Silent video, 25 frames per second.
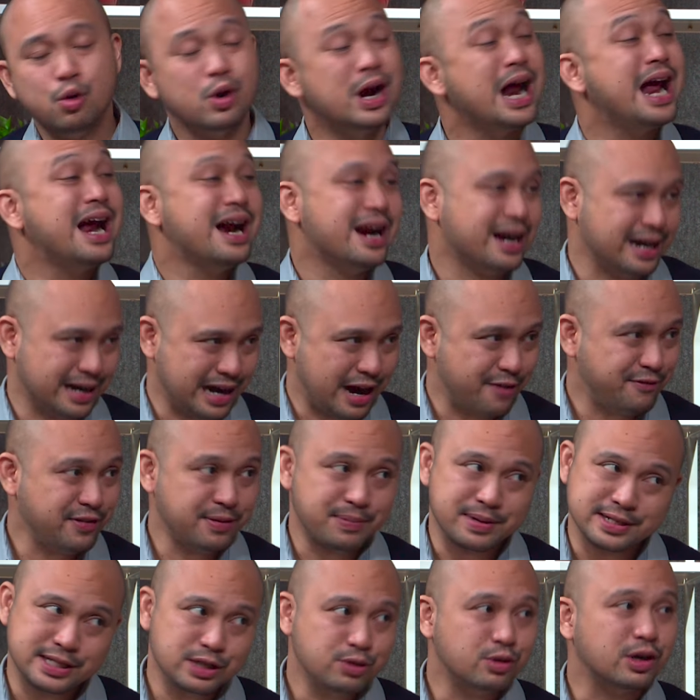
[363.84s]
kurang
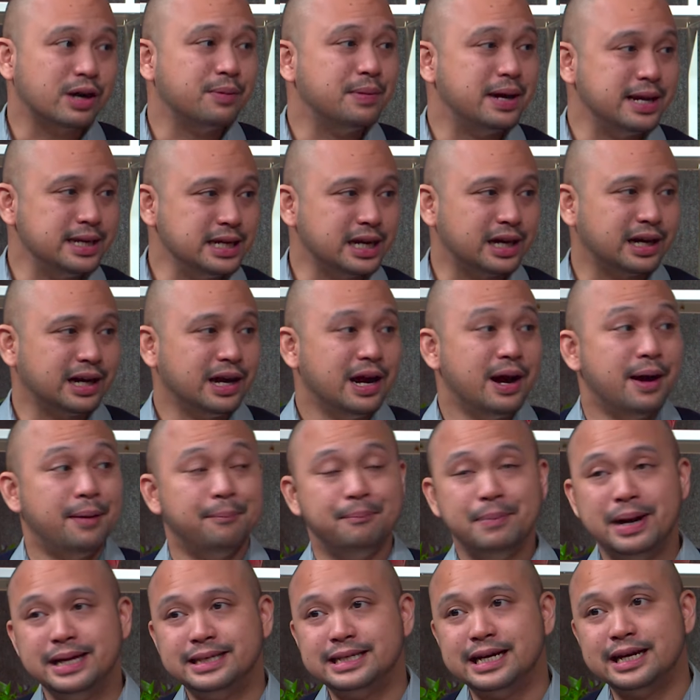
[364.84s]
afirmasi kurang banyak
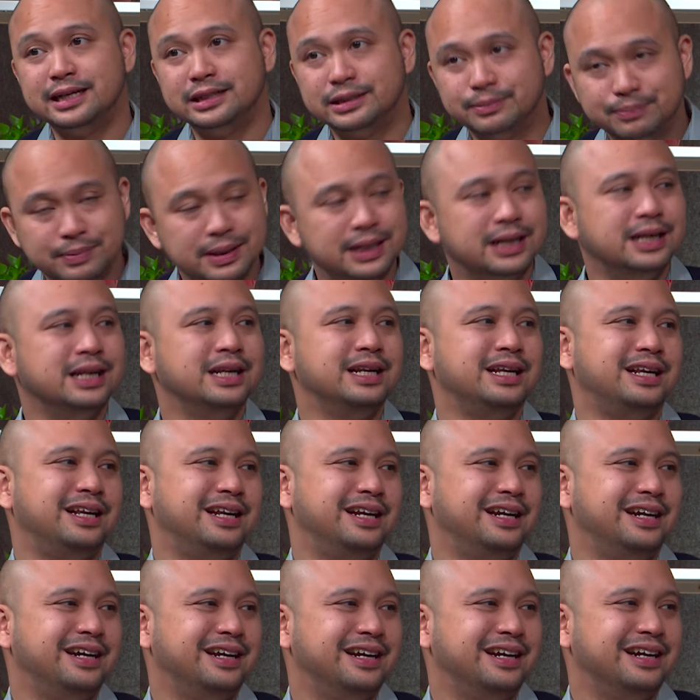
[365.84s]
baca yang tebel
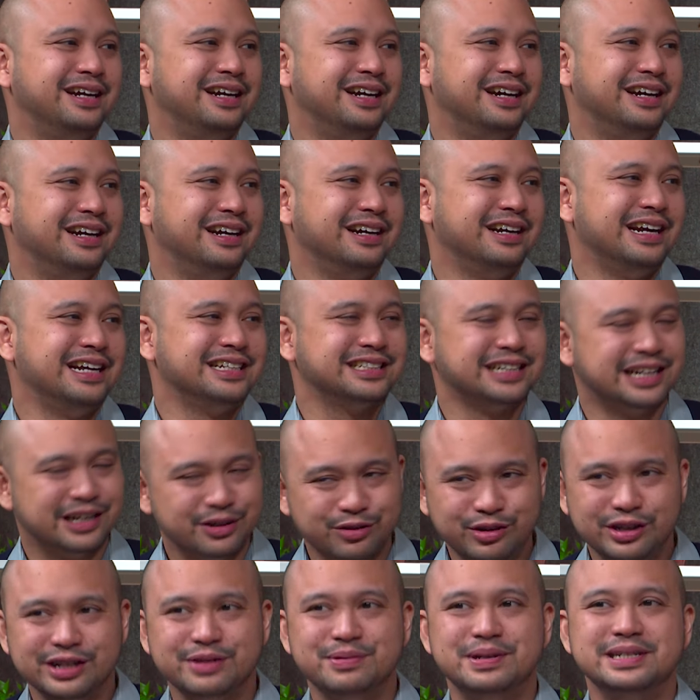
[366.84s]
nah
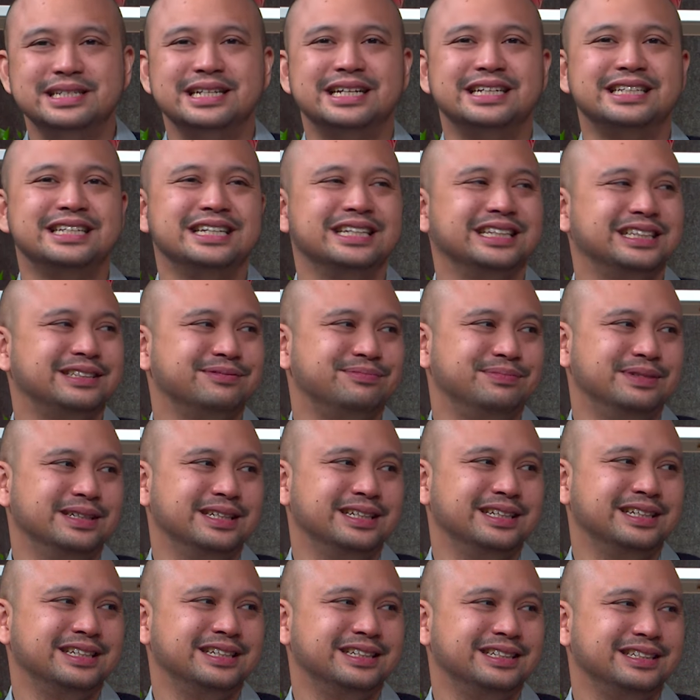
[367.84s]
sekarang gue lagi baca lagi yang
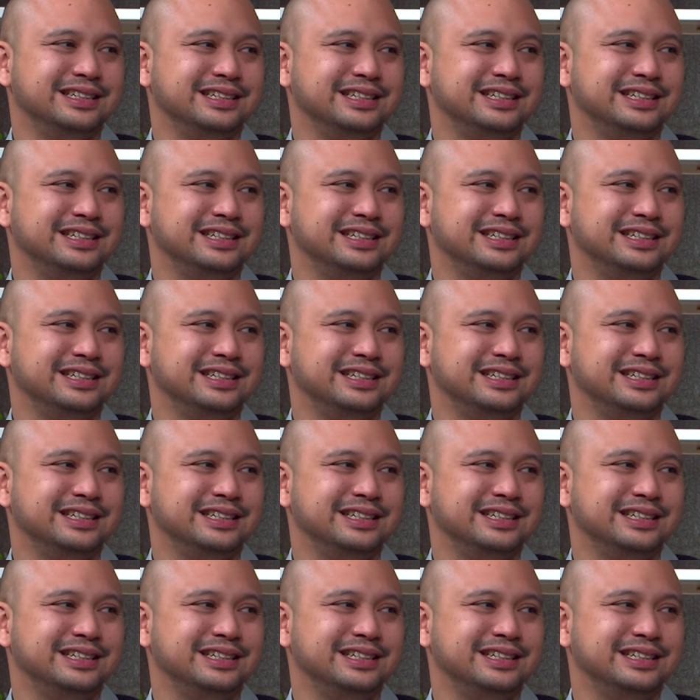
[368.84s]
tebel